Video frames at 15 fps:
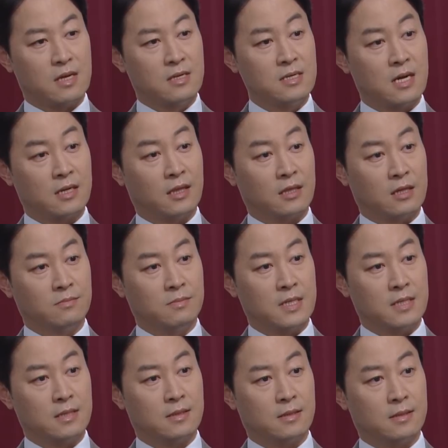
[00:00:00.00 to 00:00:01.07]
대응하겠다는
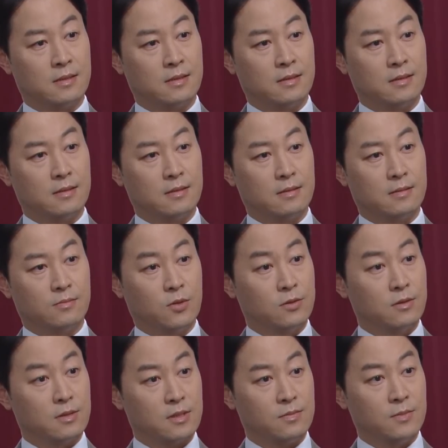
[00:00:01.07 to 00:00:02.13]
말 못
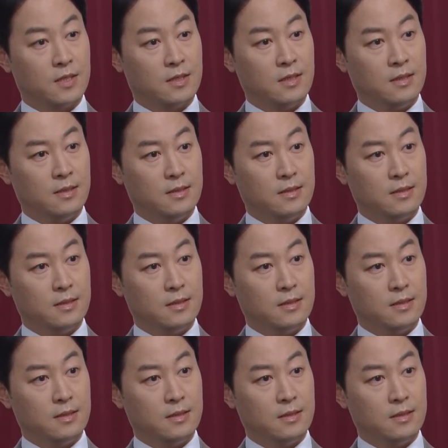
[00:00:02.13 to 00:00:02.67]
들었습니까?